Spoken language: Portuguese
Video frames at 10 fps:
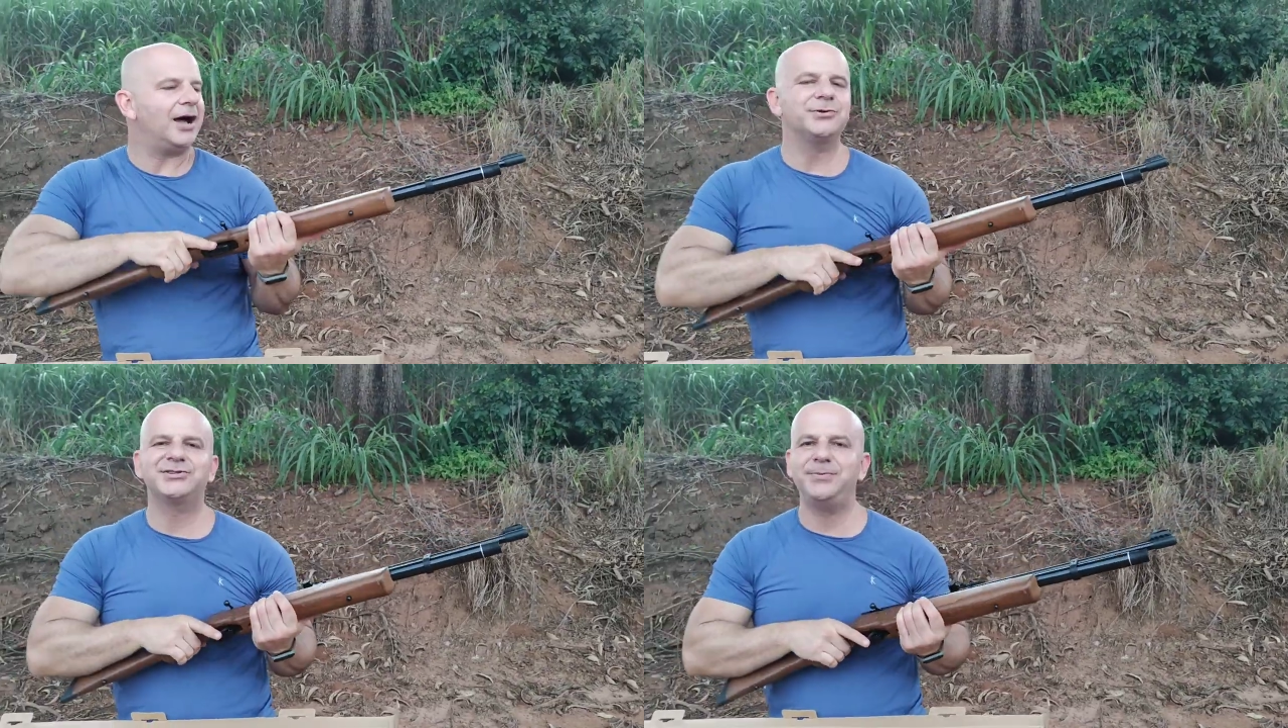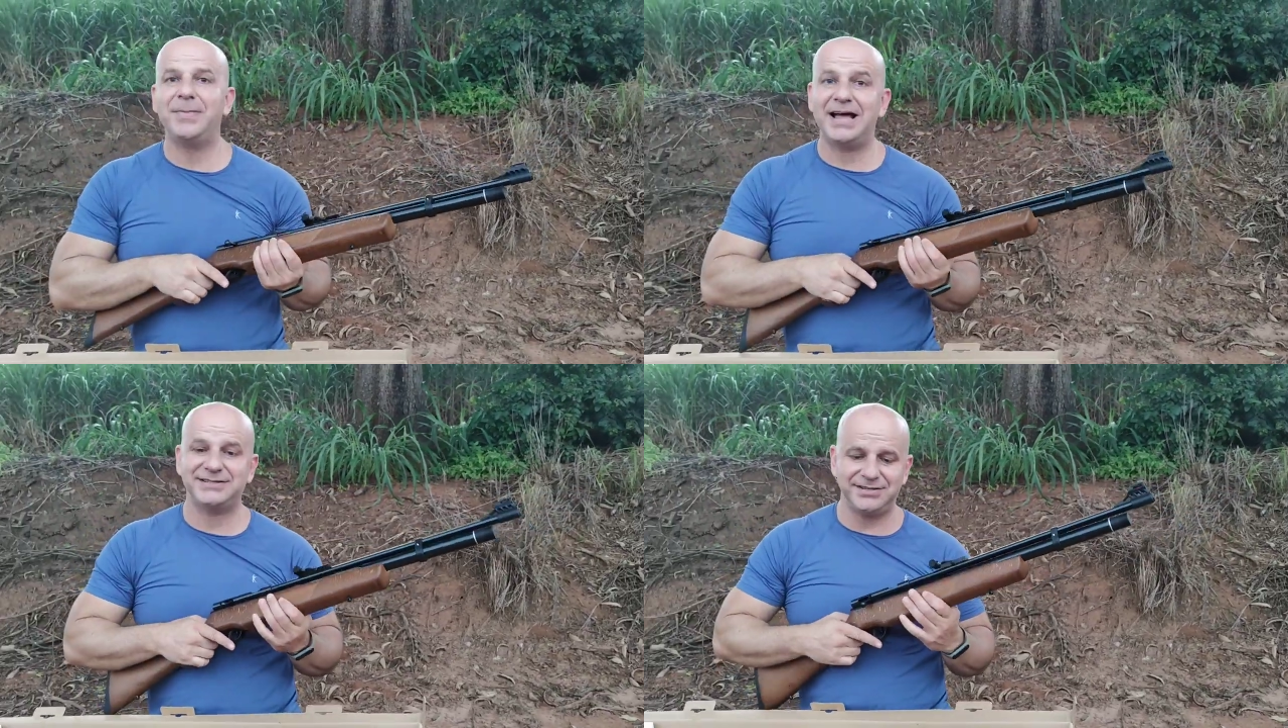alce
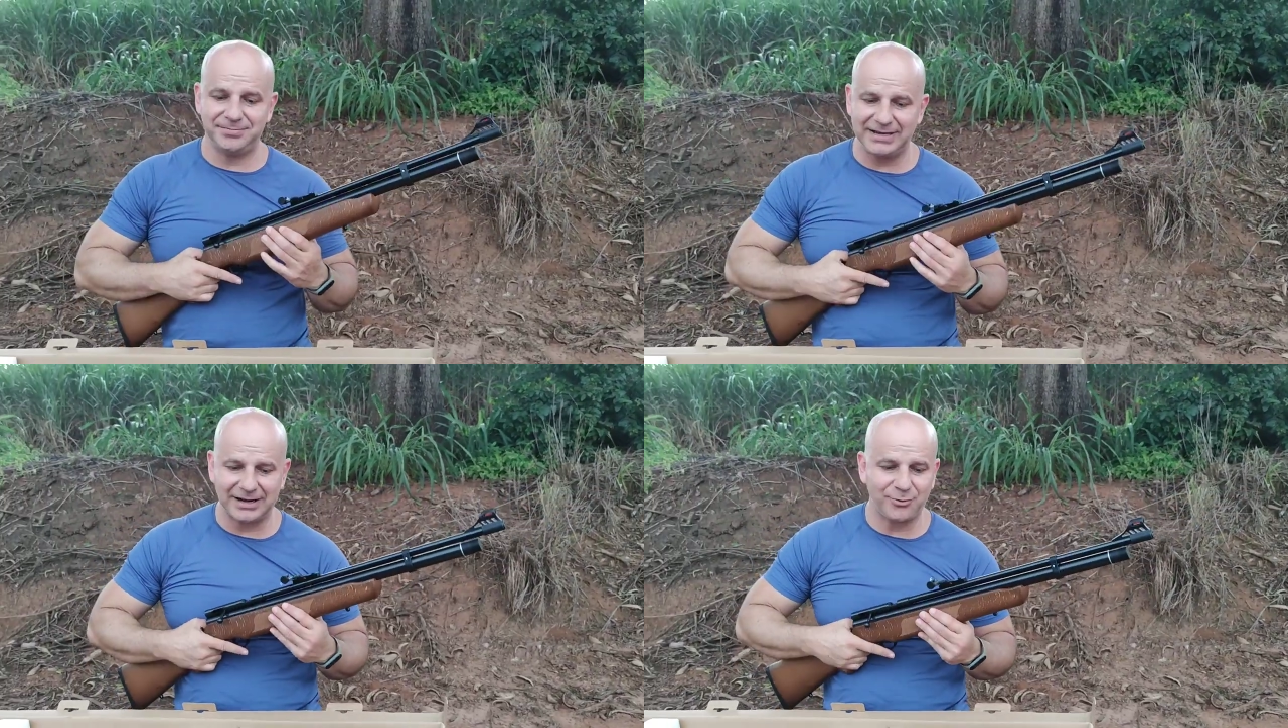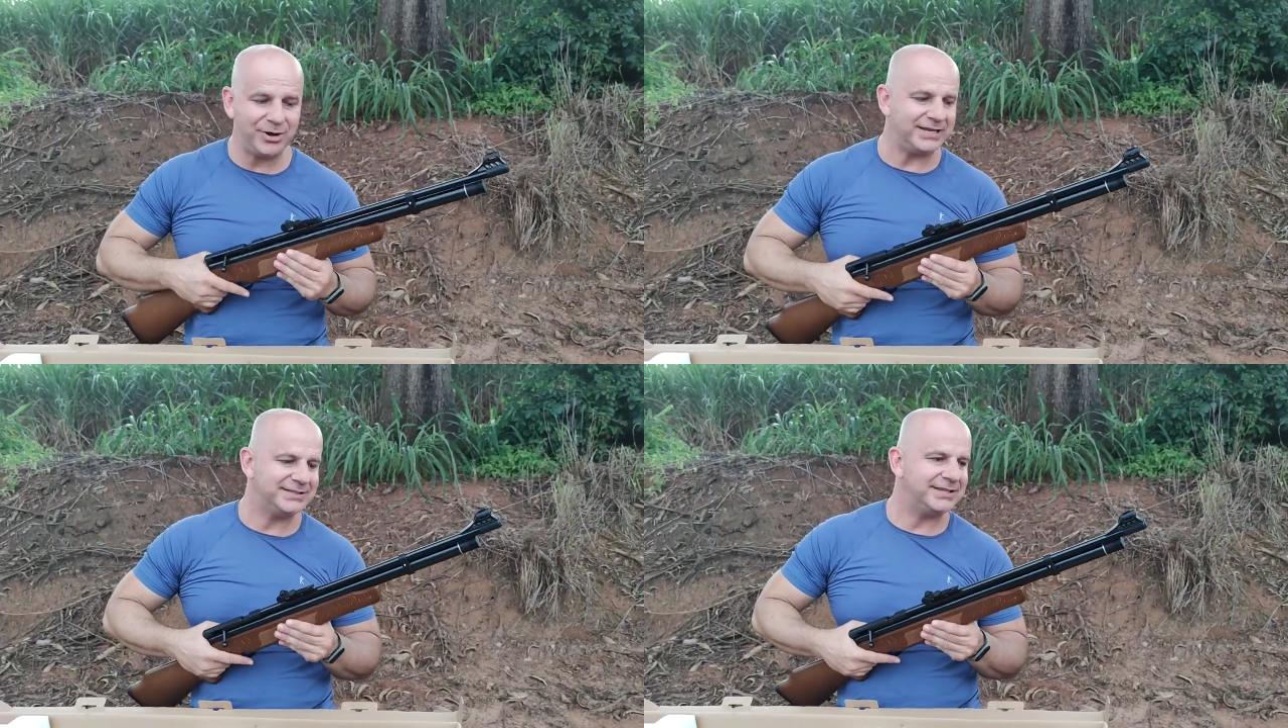massa de mira
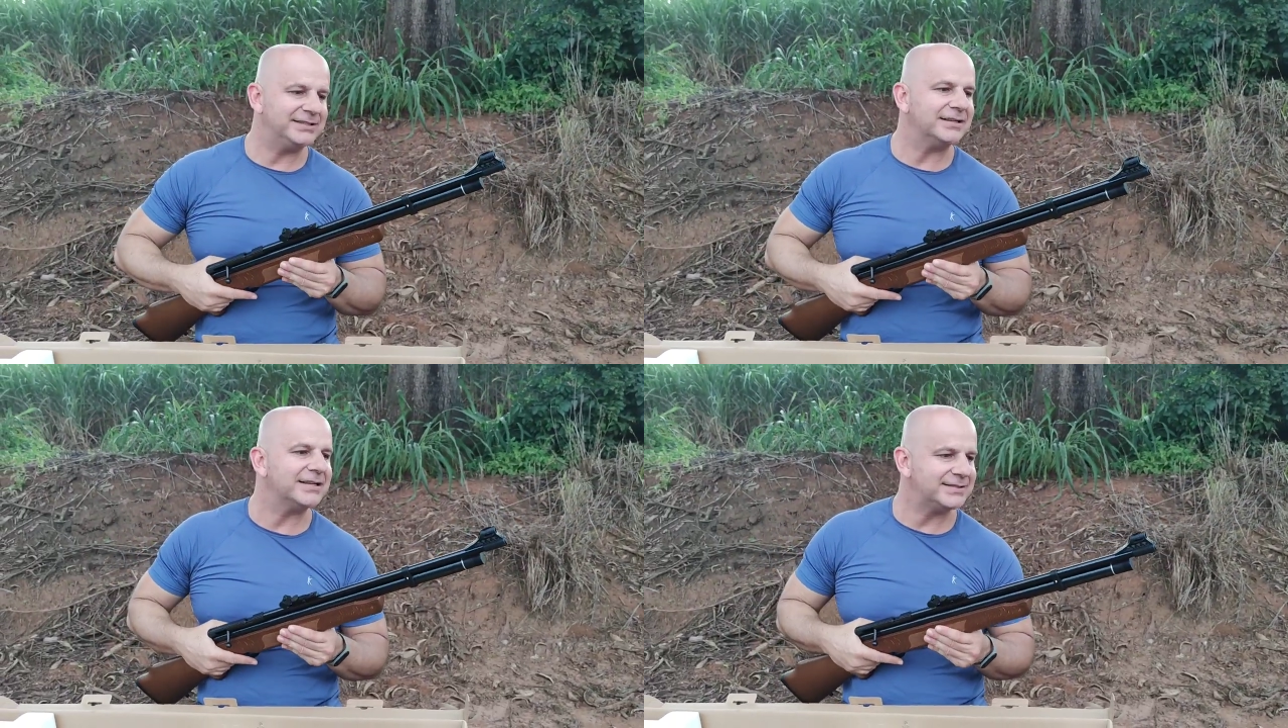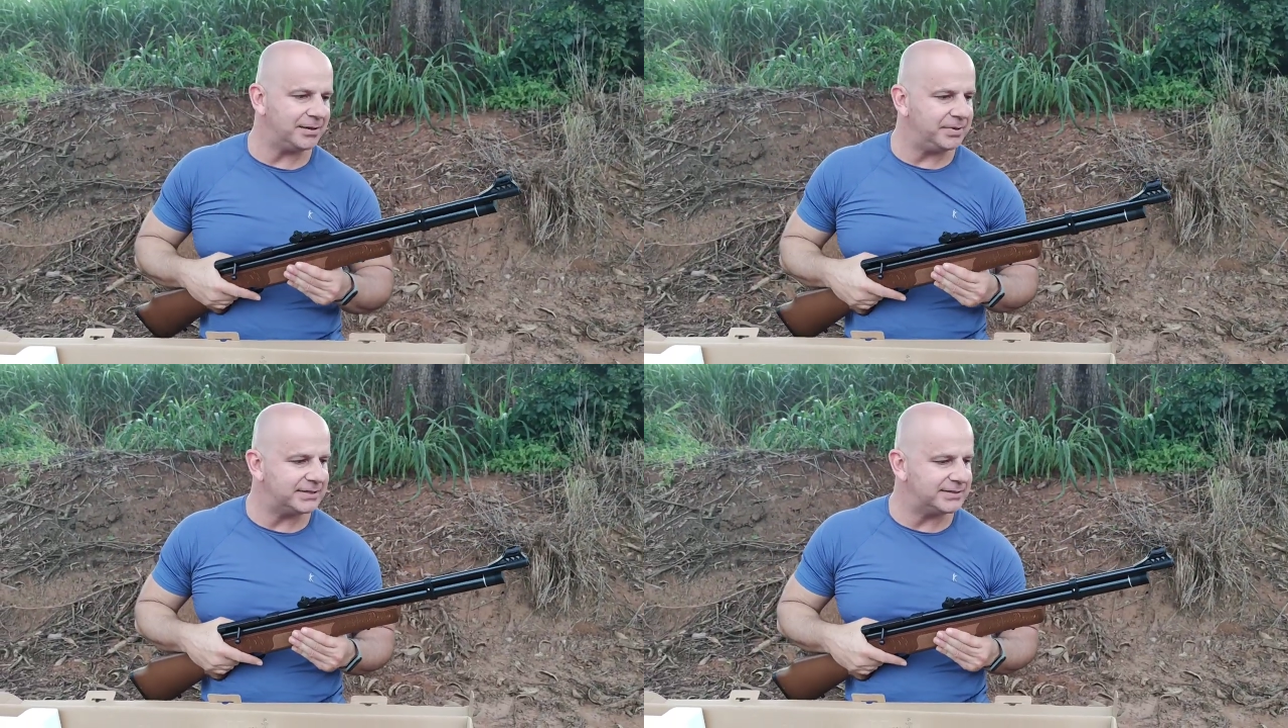conhecida da
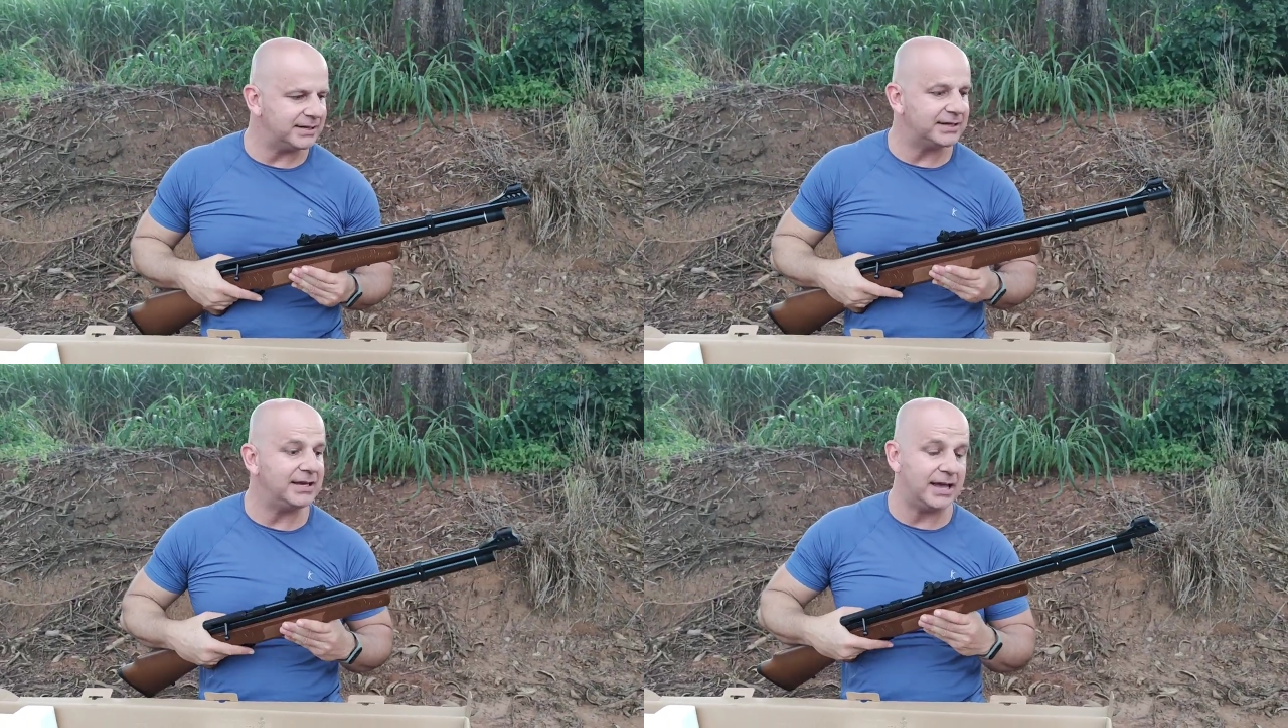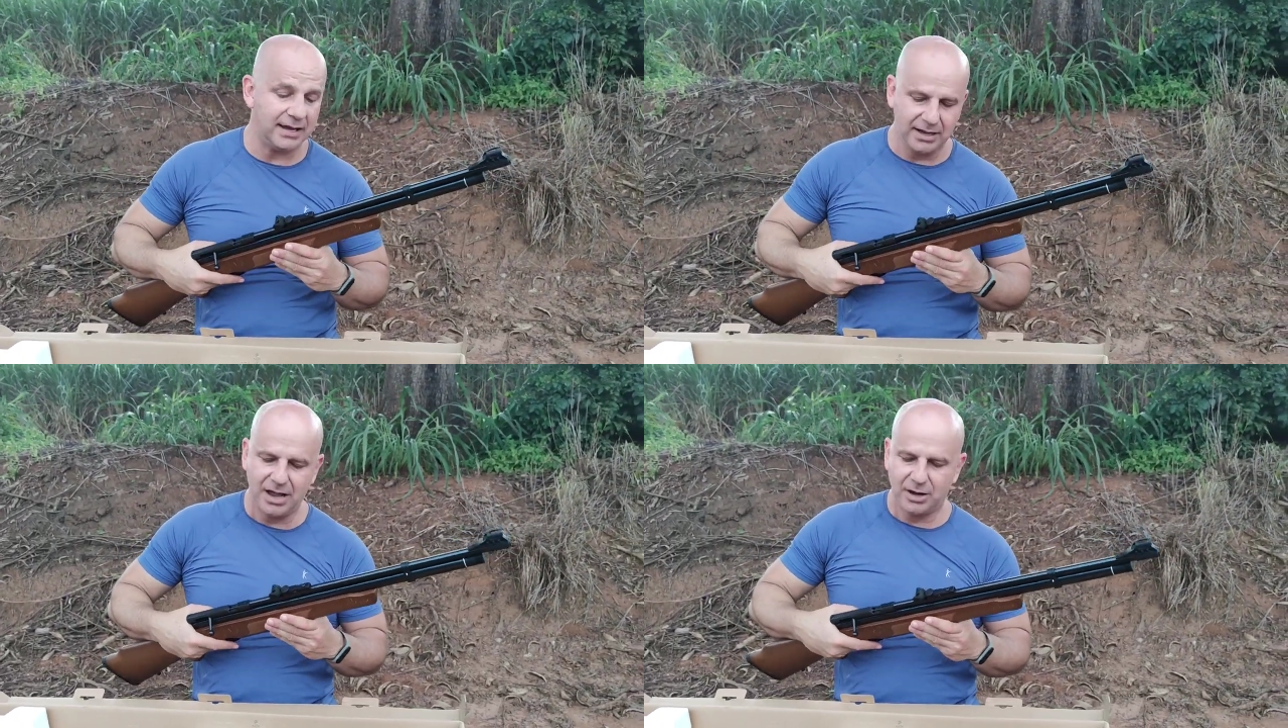CBC que é
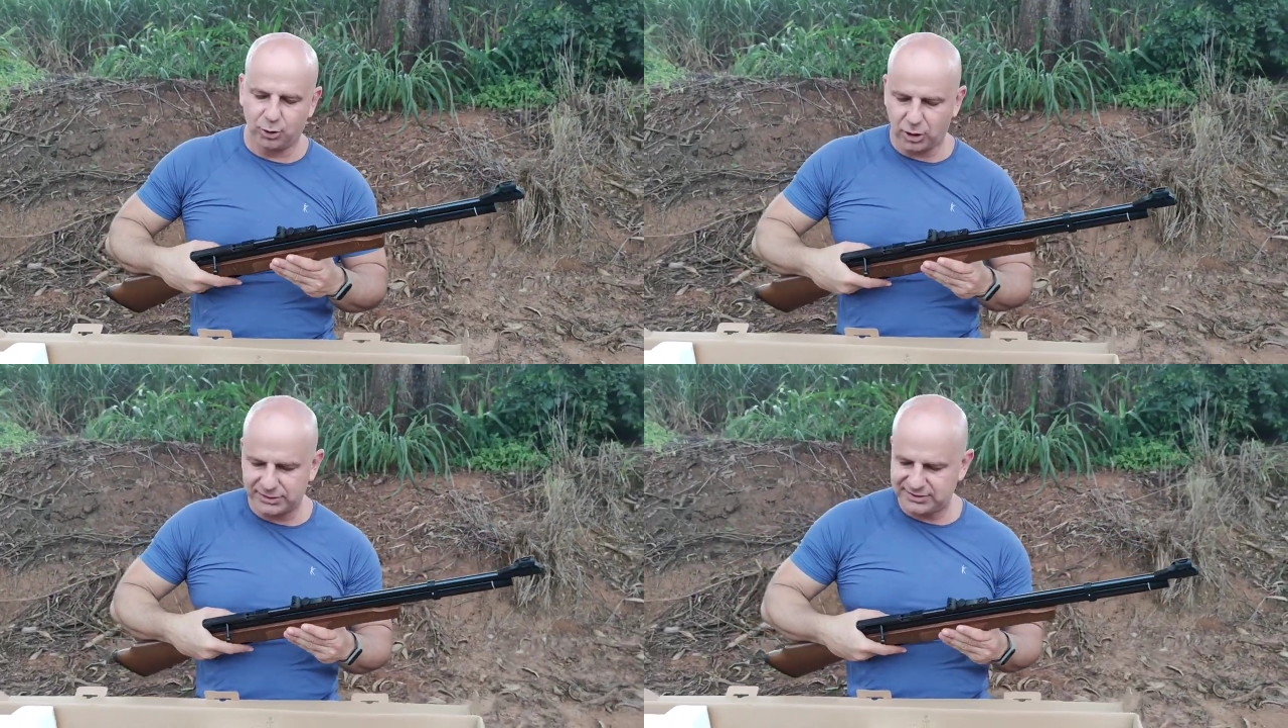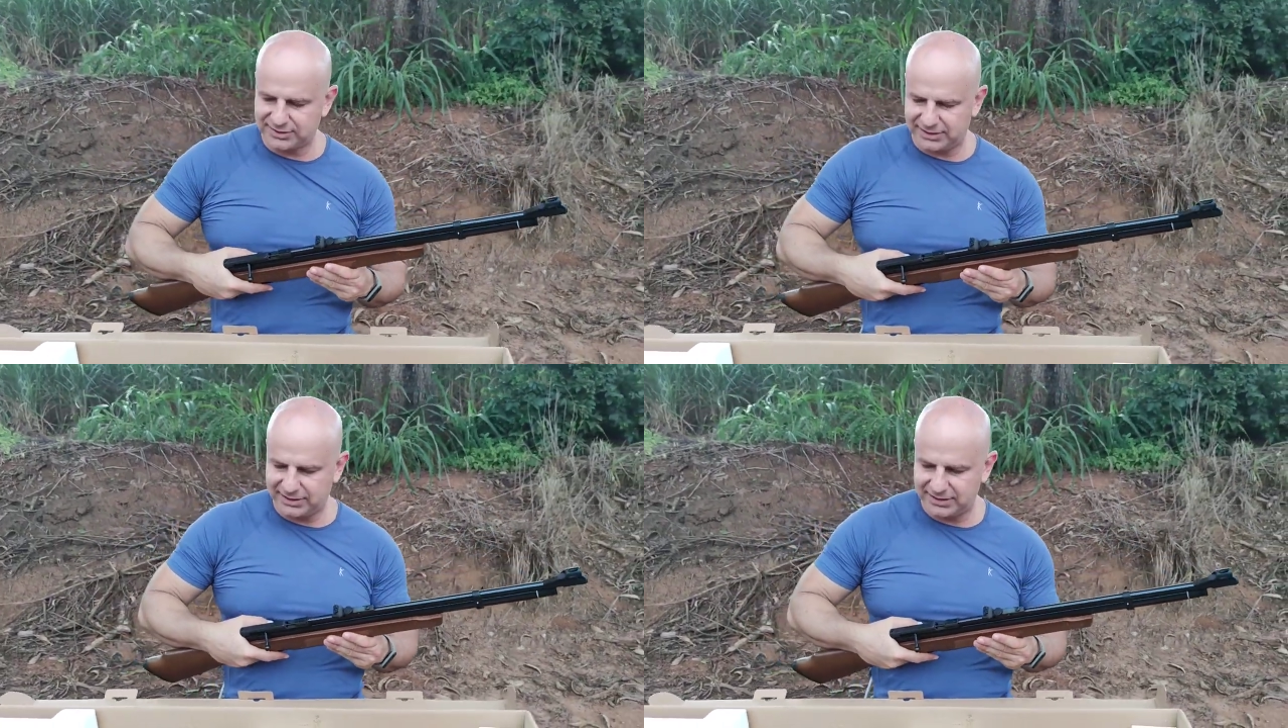
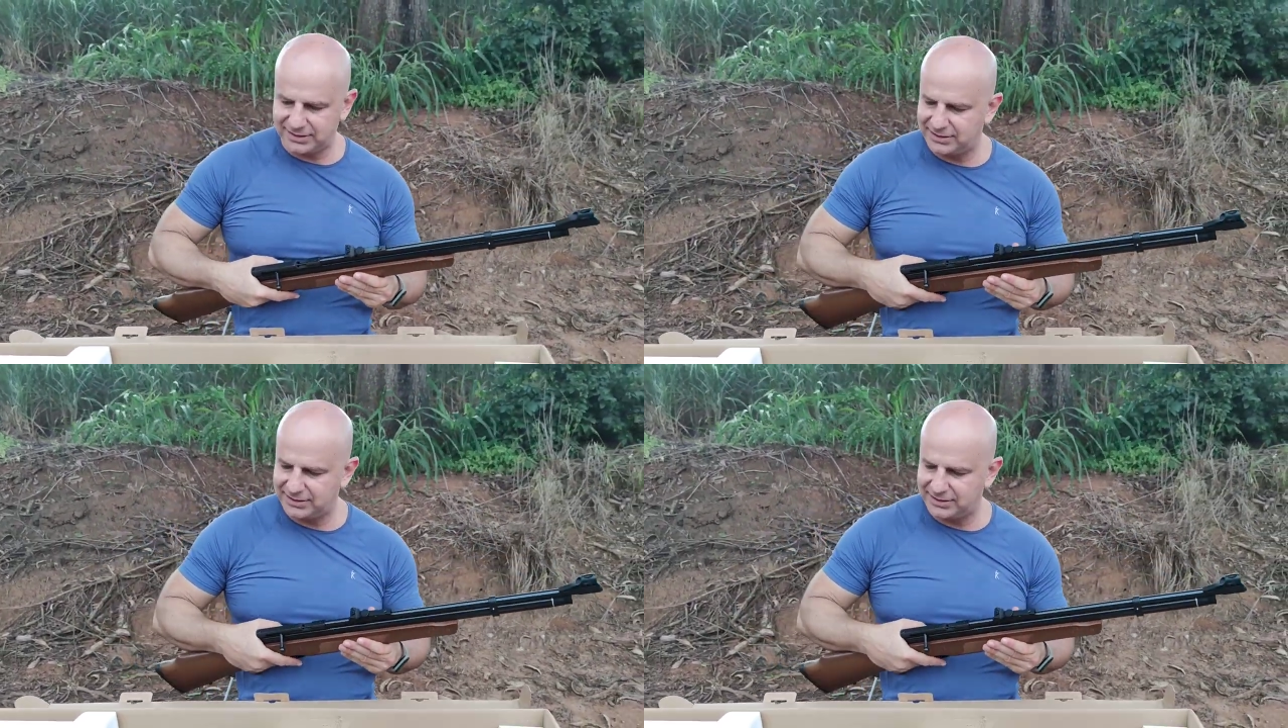grossinha.